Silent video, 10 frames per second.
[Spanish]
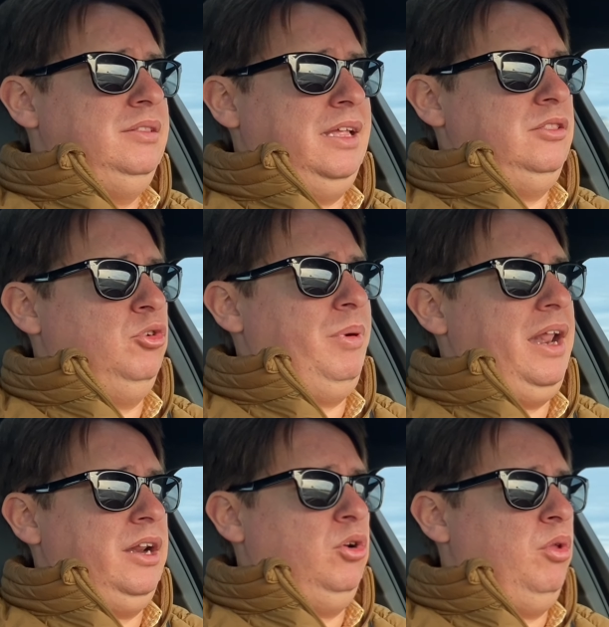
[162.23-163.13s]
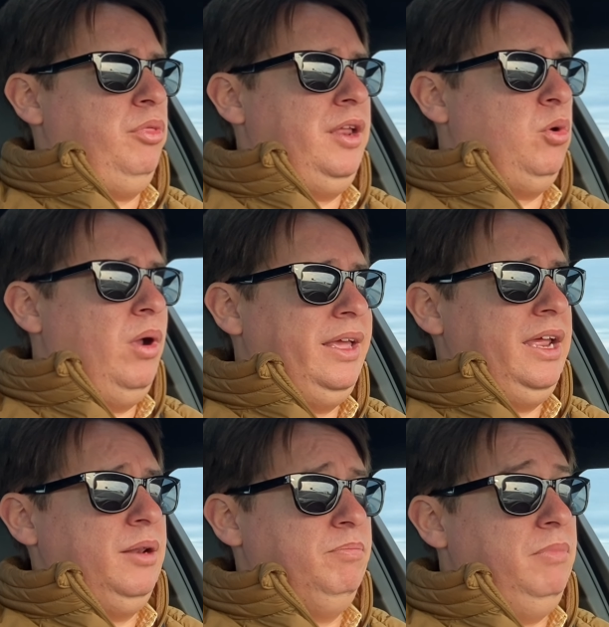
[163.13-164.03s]
tanto para reconocer
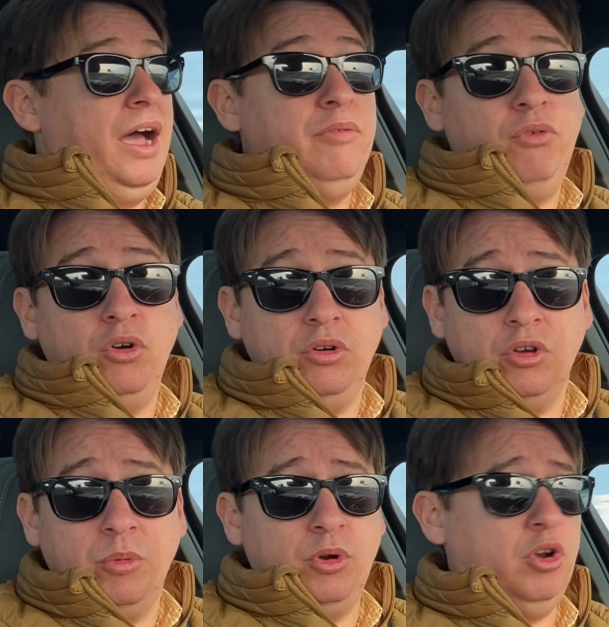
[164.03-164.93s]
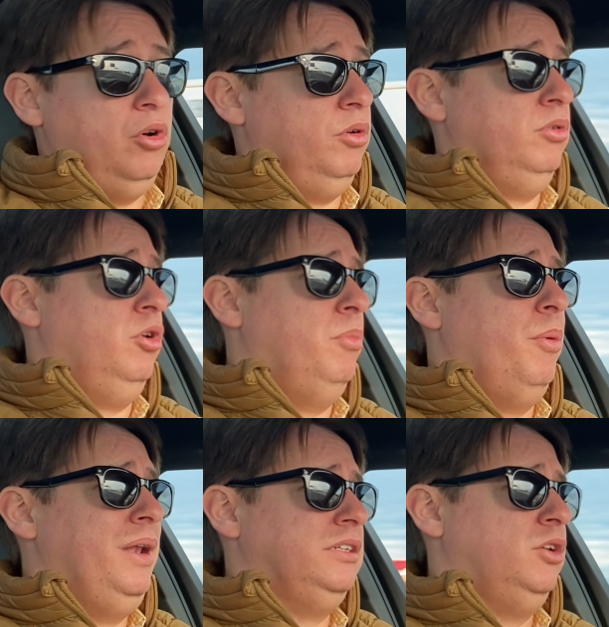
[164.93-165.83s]
cualquier iPhone pues, los
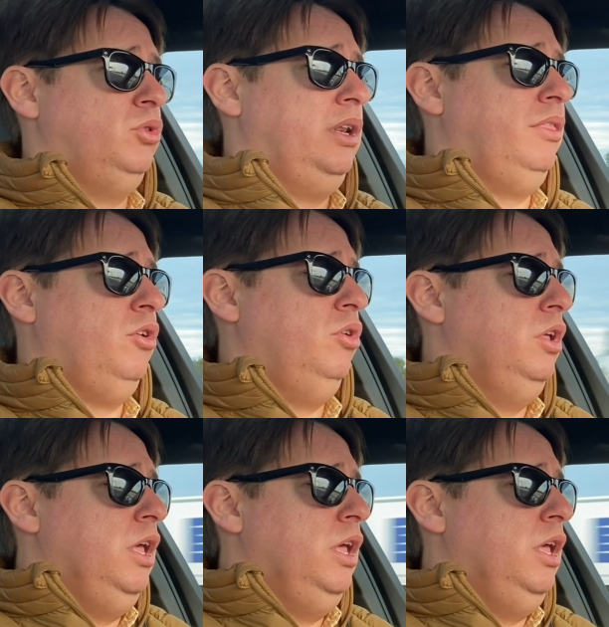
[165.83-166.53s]
móviles que utilizo,